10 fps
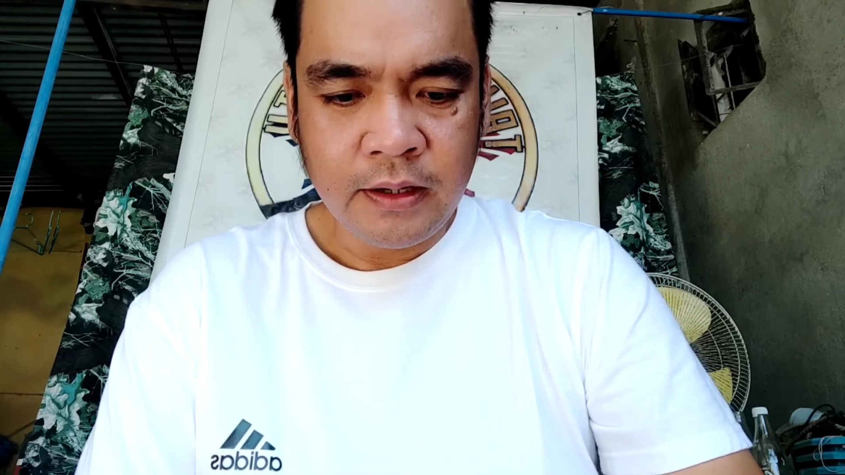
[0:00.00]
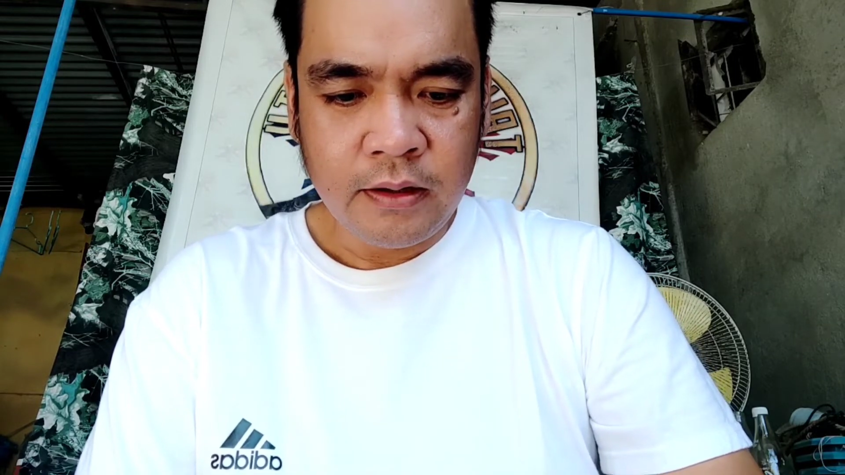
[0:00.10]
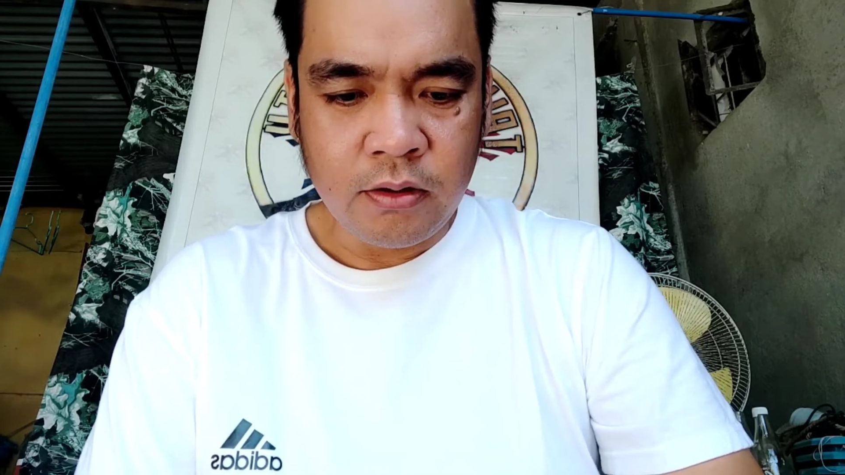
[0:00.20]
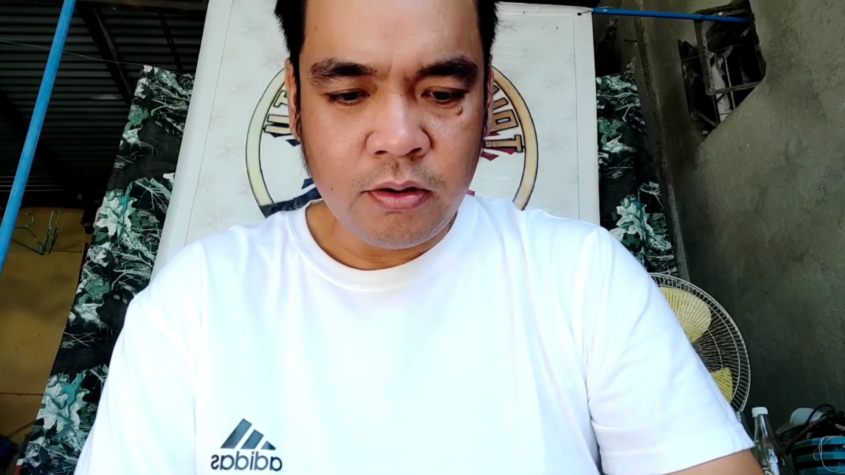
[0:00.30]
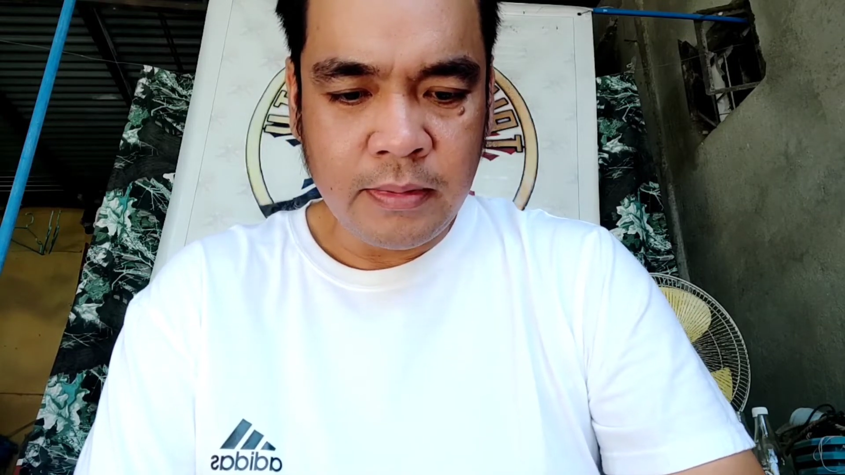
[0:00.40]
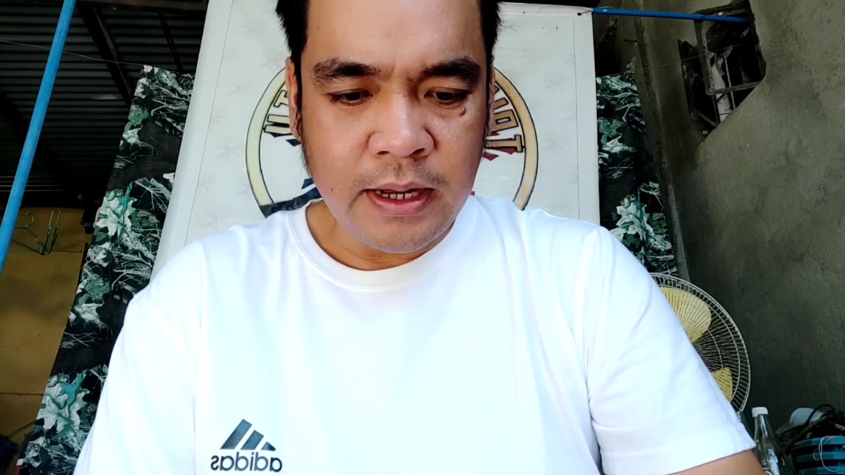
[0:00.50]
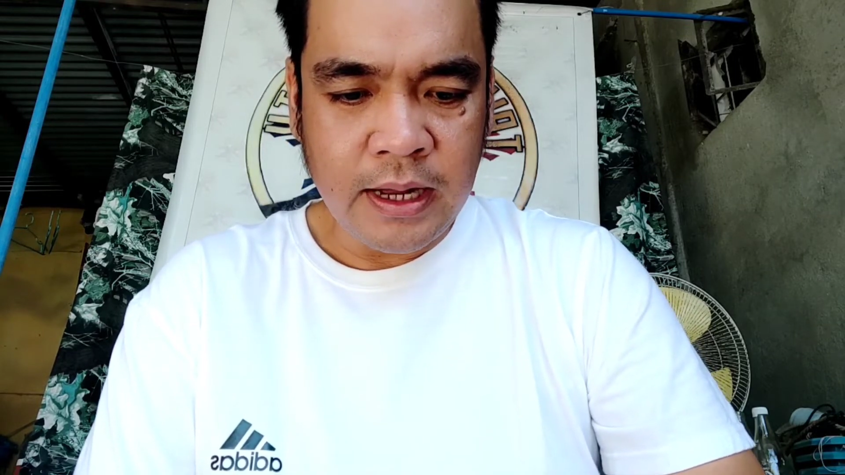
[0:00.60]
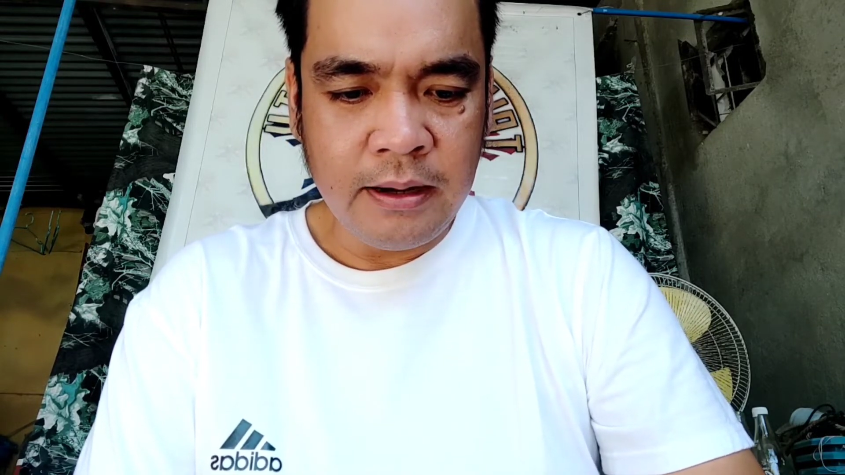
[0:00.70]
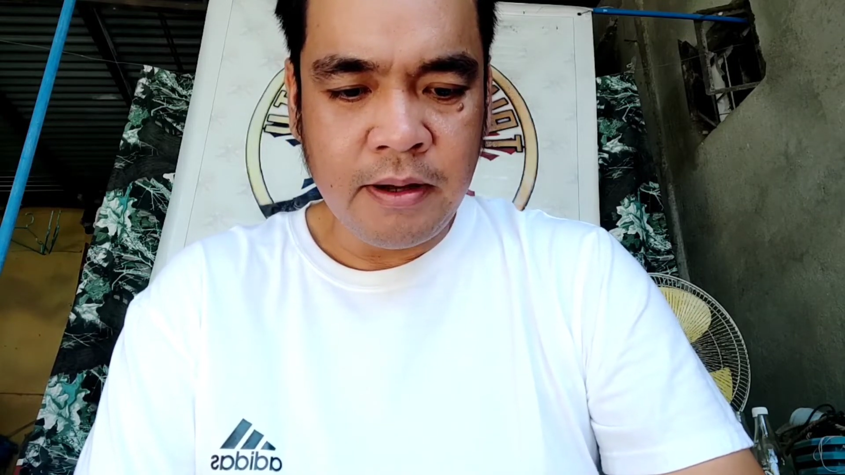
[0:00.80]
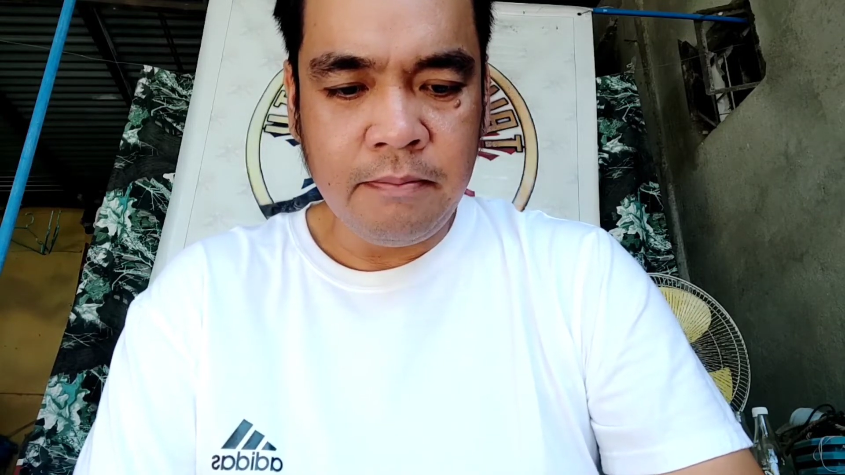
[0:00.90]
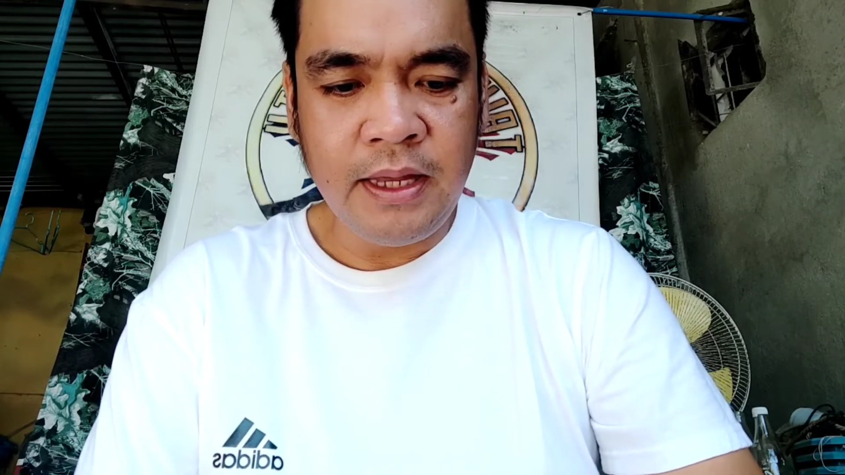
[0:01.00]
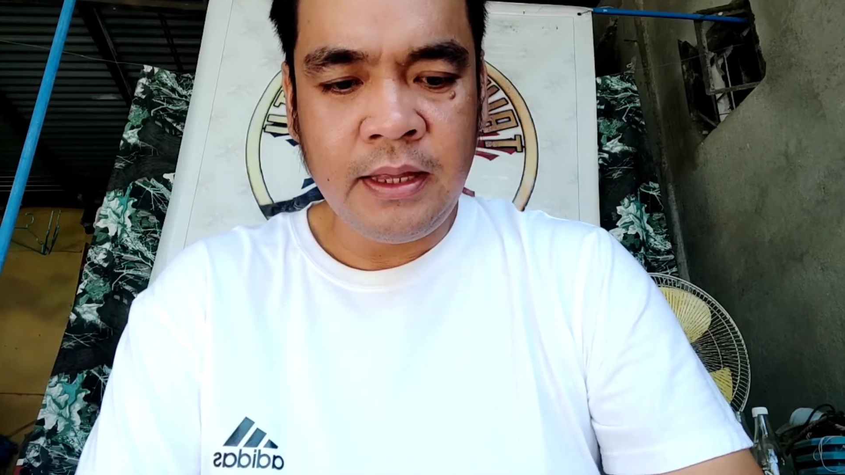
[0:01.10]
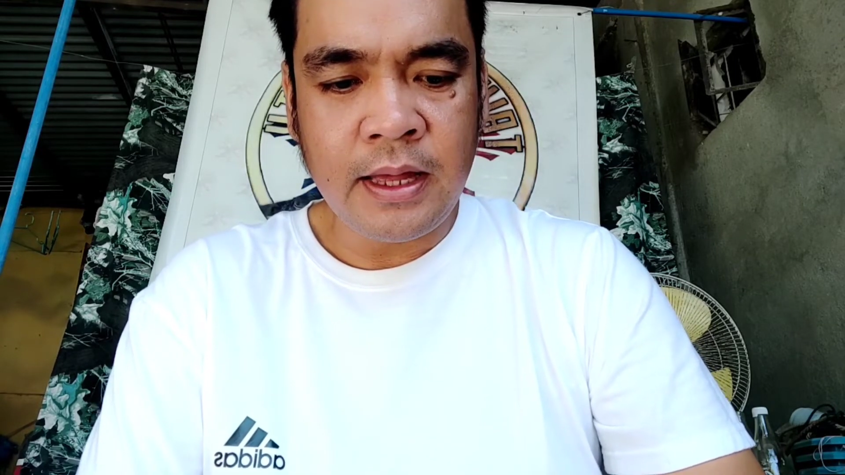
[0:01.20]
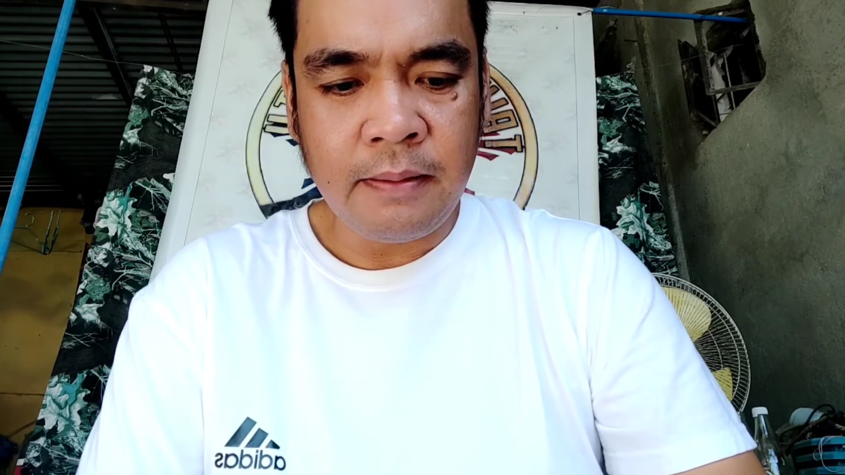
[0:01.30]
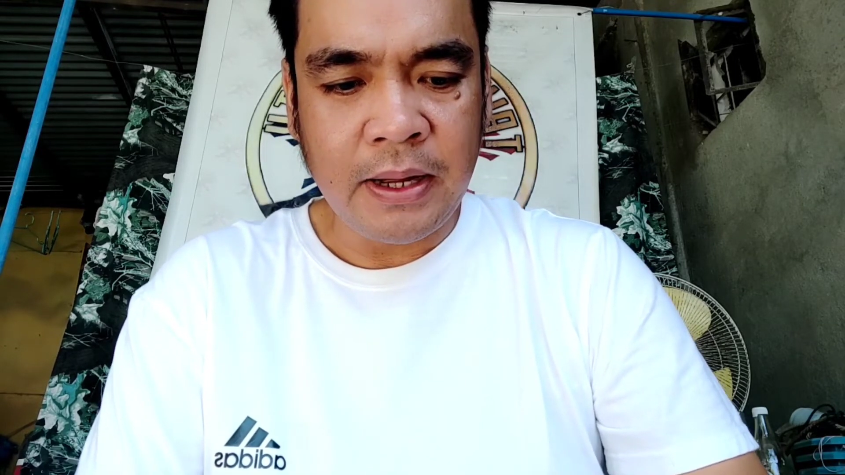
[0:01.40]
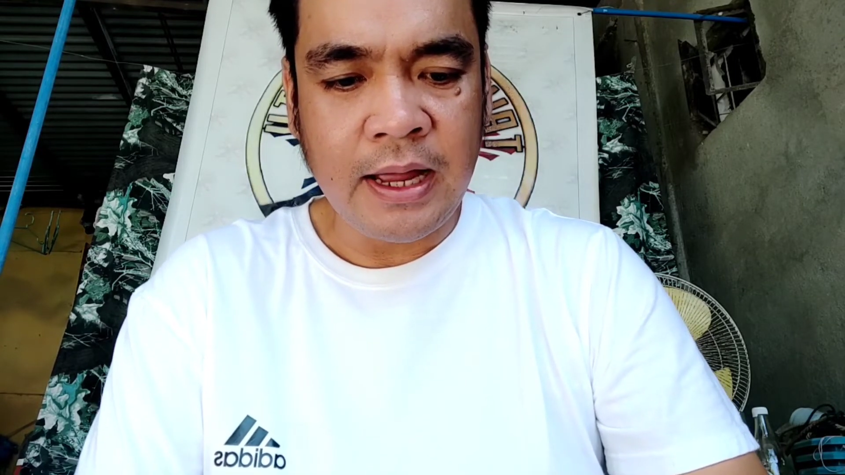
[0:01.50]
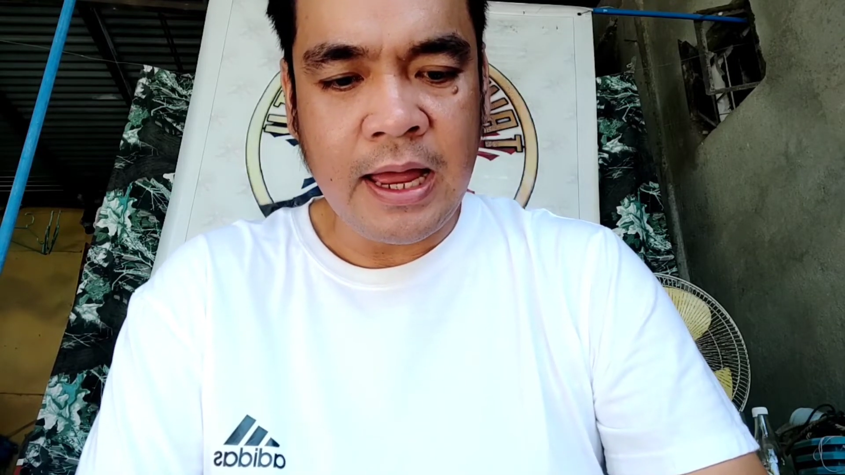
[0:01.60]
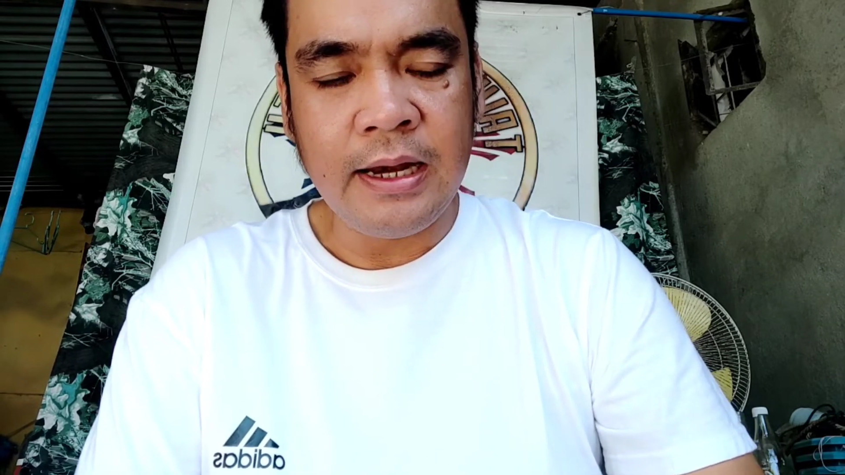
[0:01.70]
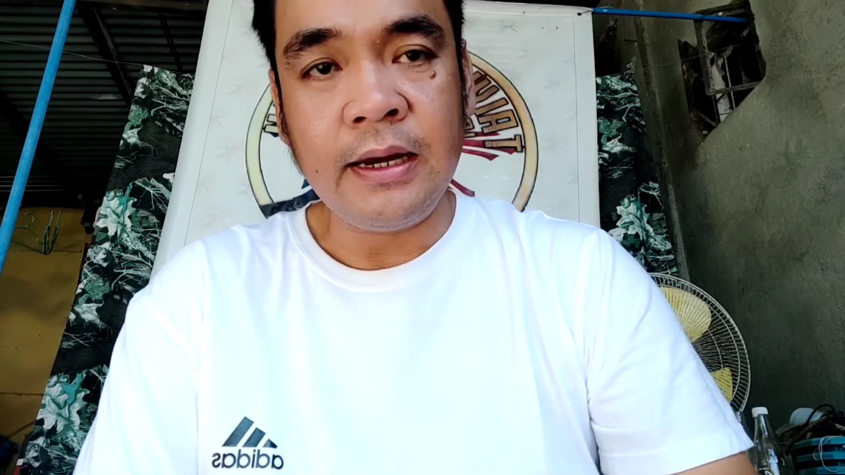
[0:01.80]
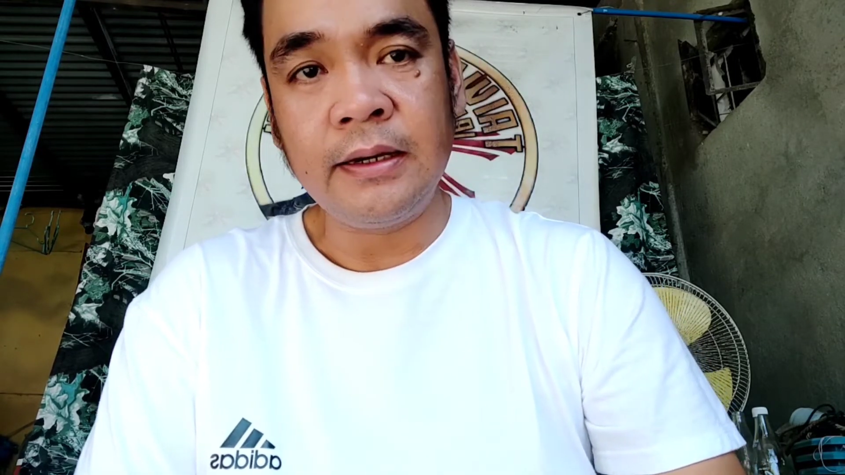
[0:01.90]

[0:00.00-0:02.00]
Roma Albabigda Pagal.